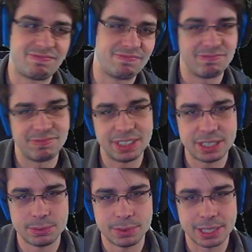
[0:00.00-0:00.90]
nicht
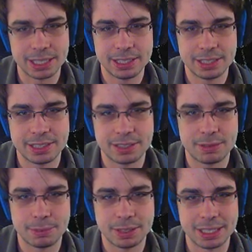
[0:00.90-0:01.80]
so geil ist. Also
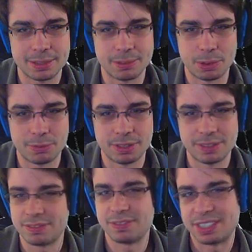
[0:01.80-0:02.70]
wir machen erstmal
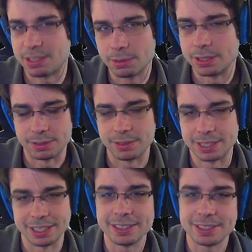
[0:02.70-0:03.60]
Opfer, was auch nicht so
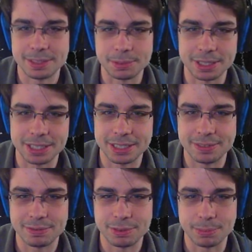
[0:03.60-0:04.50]
geil ist, aber
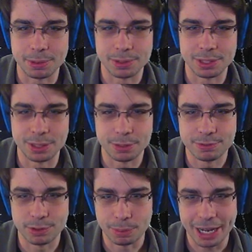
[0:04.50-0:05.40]
wir brauchen ein
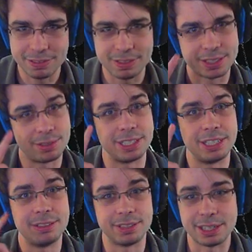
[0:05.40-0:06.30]
Opfer, um Eifer zu
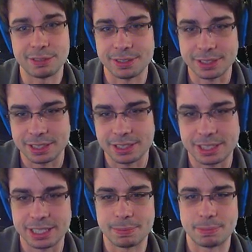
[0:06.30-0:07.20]
kriegen und Eifer
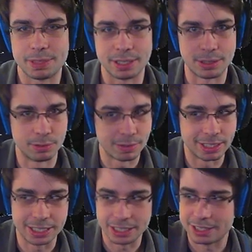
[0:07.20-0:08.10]
geht ab, da hauen wir
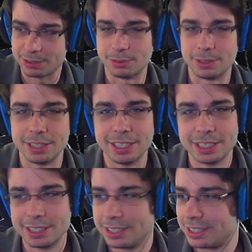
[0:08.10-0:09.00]
richtig zu.
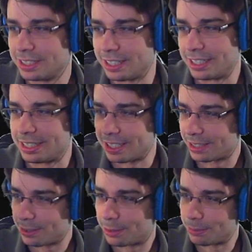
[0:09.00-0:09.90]
Nice, da
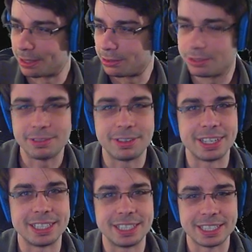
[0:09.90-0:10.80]
kommt mein Greenscreen gar
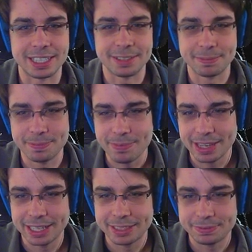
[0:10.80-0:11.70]
nicht hinterher.
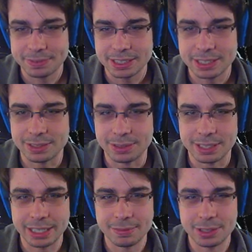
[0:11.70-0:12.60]
So, und
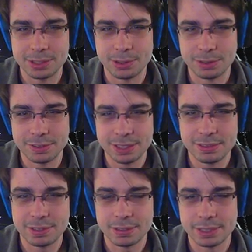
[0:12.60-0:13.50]
dann nehmen wir noch eine
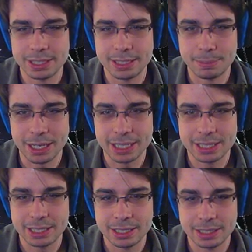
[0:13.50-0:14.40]
Offensivaura hier, Macht.